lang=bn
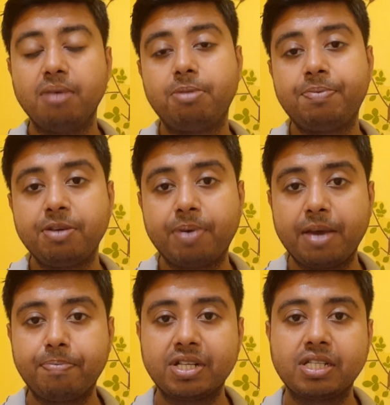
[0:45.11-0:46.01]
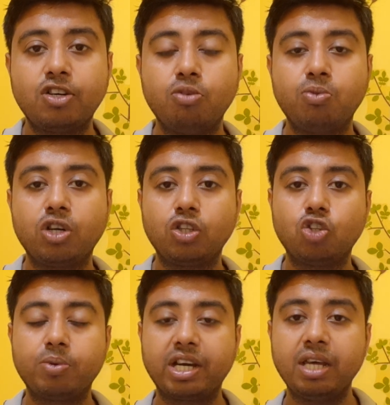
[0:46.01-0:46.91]
ফিফটি ফাইভ পার্সেন্ট নম্বর কিন্তু
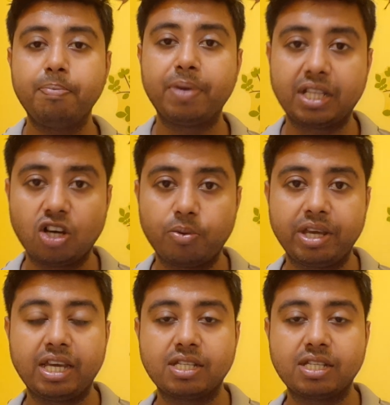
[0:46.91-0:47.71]
তোমাকে পেতে হবে